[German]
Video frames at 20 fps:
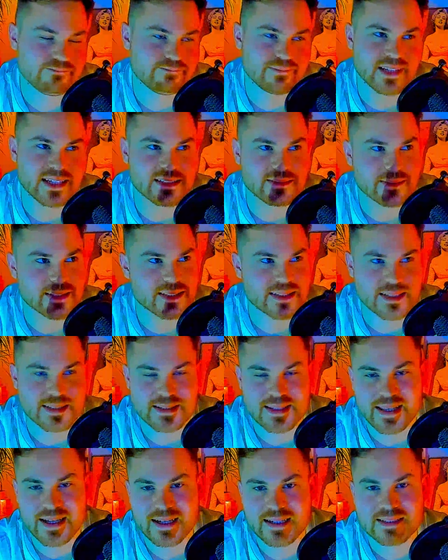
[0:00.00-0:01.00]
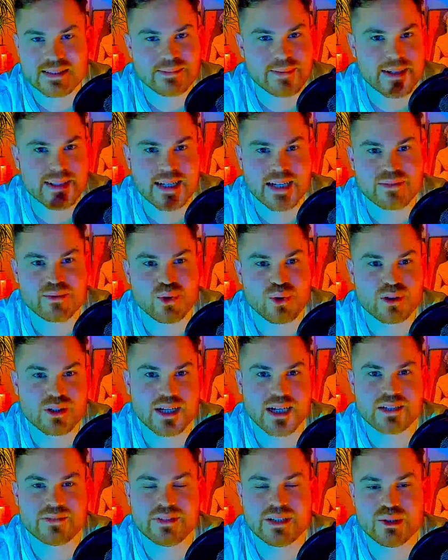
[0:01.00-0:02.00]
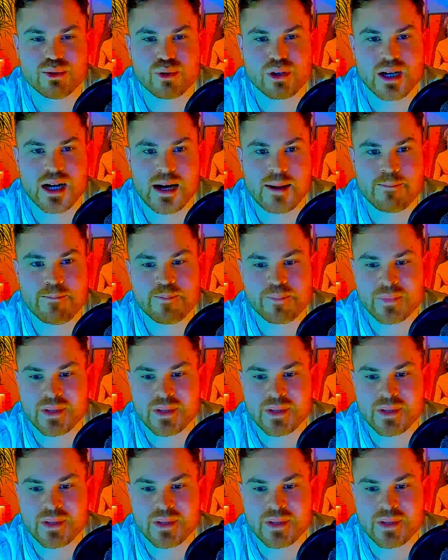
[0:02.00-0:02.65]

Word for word: also was heißt länger, zwei, drei Wochen kein Video kam